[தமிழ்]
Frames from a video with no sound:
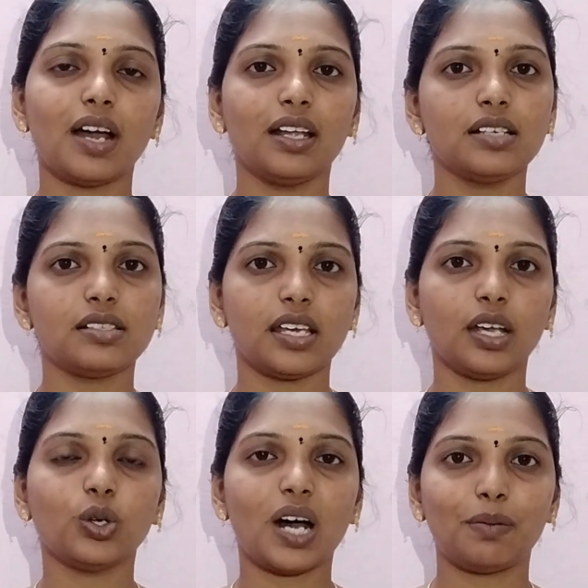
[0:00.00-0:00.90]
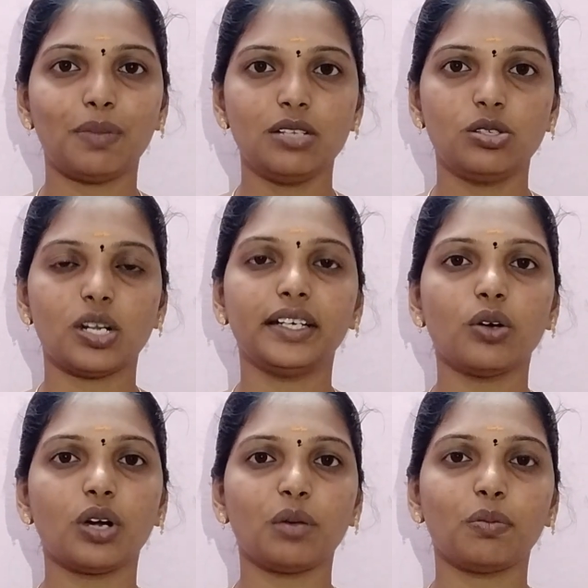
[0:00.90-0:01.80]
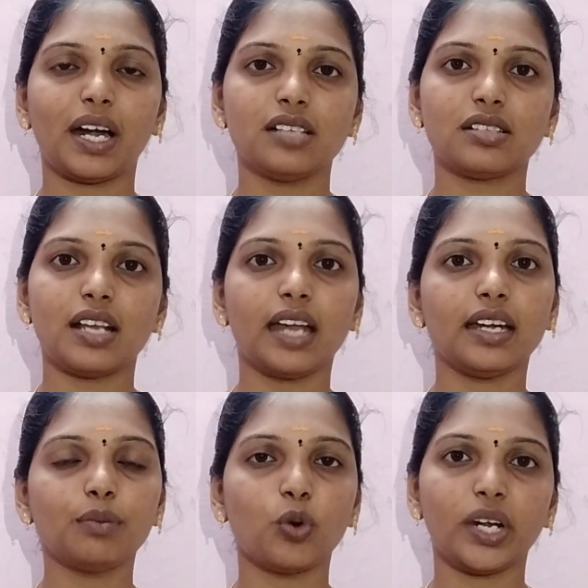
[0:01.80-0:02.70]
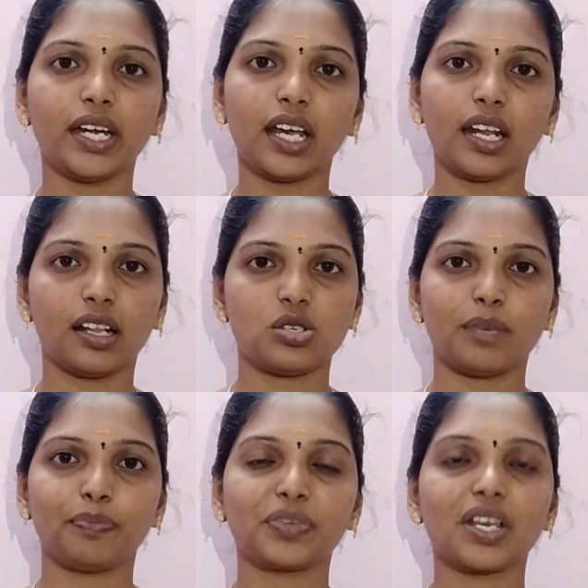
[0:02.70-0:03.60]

வளர செய்யணும் அப்படின்னு சொல்லிட்டு அவருடைய மனசில் எண்ணம் மூடிட்டே இருந்துச்சு